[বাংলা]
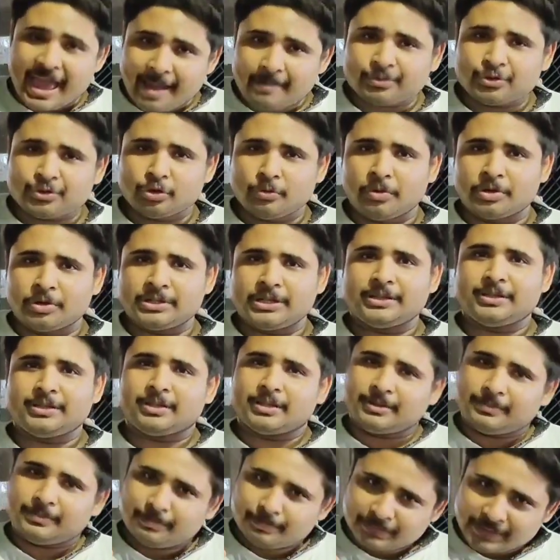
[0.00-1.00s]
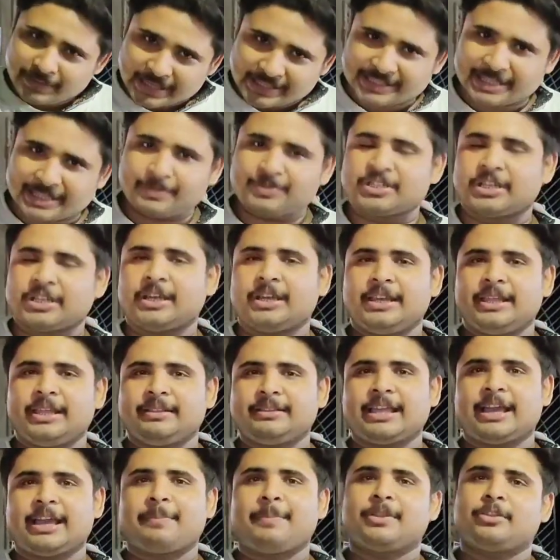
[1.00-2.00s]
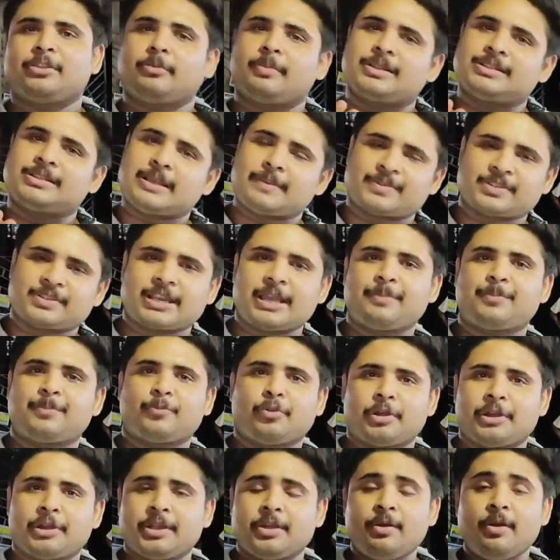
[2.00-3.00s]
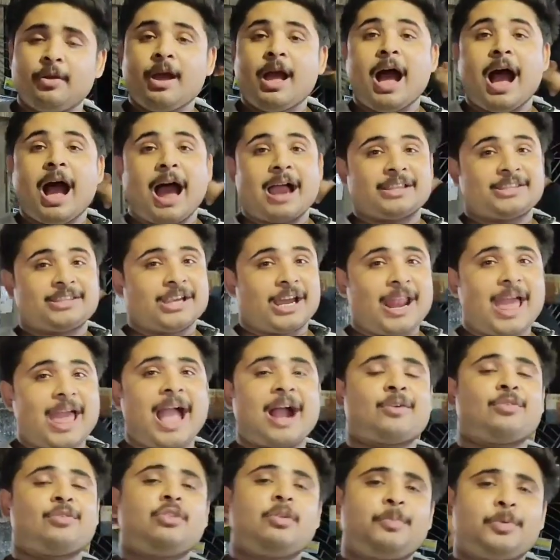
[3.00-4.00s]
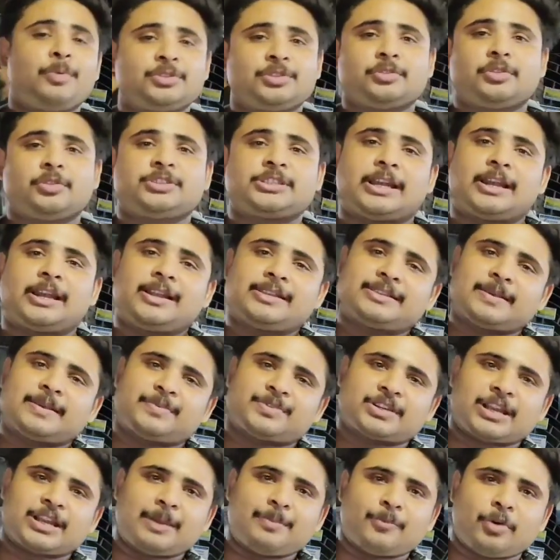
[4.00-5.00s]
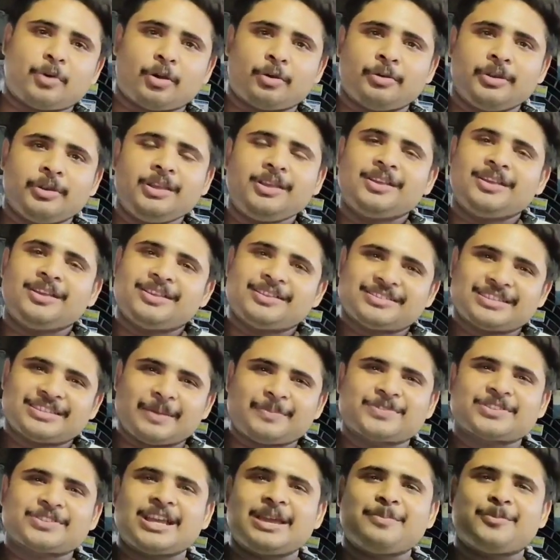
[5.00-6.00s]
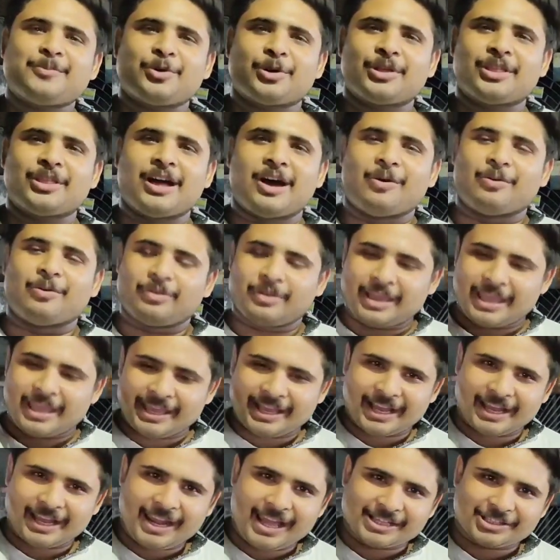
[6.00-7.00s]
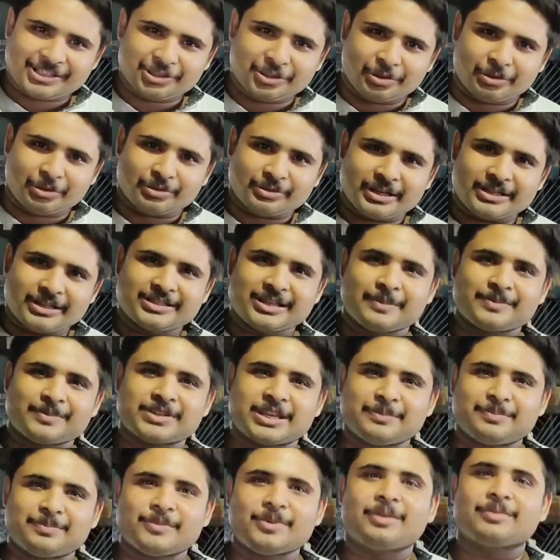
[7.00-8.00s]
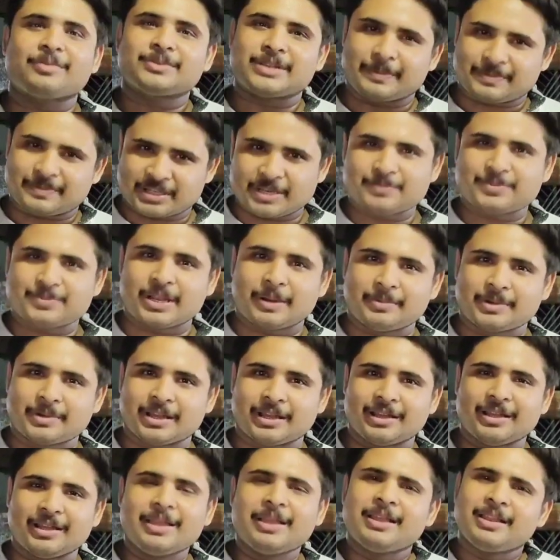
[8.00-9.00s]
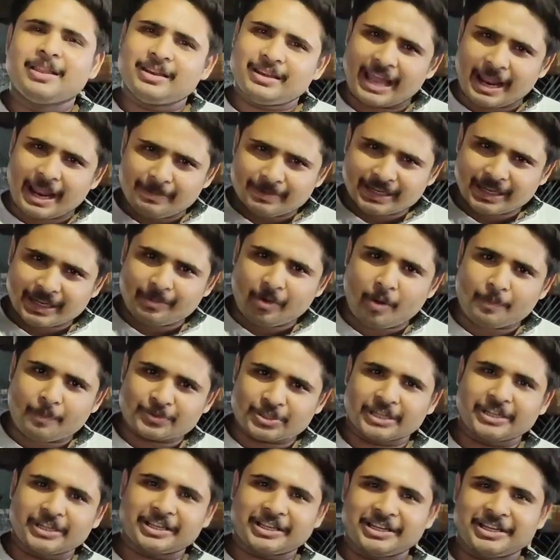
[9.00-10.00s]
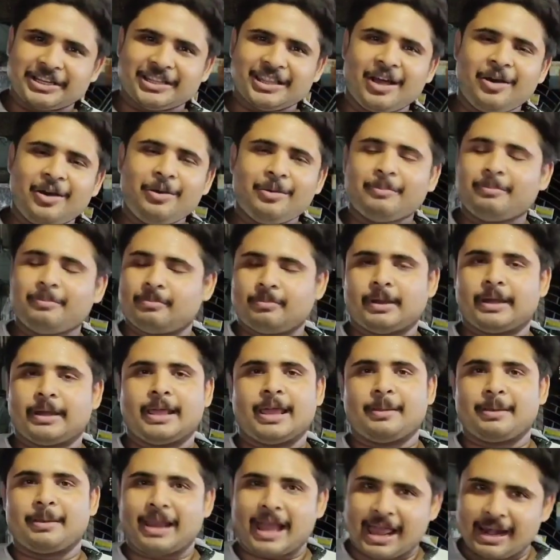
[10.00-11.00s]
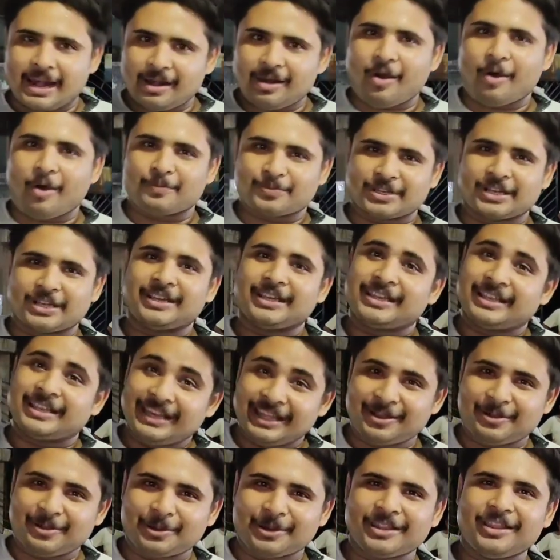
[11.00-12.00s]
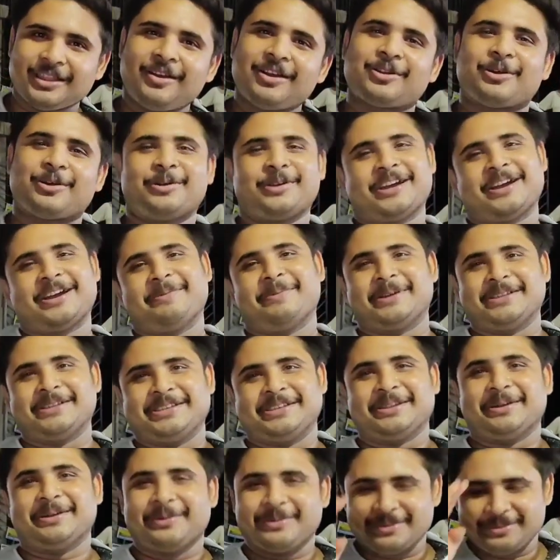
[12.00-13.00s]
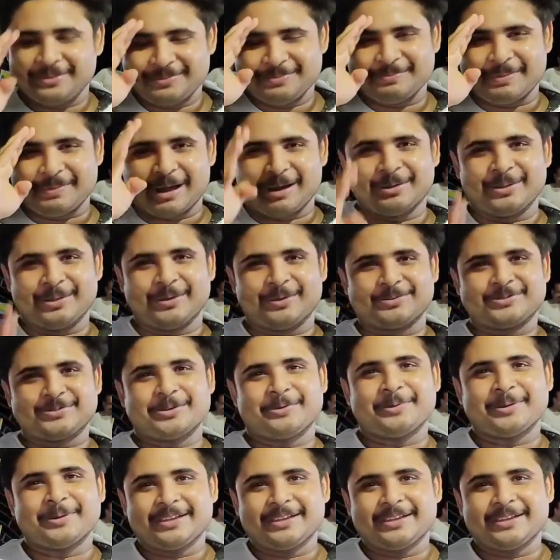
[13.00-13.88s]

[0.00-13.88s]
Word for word: আই অ্যাম শুভজিৎ ডিসক্রিপশানে লিঙ্ক থাকবে তোমরা সাবস্ক্রাইব করে নিও আর যারা এখনও পর্যন্ত চ্যানেলে সাবস্ক্রাইব করনি সাবস্ক্রাইব করে দাও এইখানে আছে তো যে সাবস্ক্রিপ সাবস্ক্রিপশানটা লালটা অপশানটা কেটে দাও মানে লাল অপশানটা ক্লিক করে দাও আর ঘন্টাটা বাজিয়ে দাও ভালো দেখো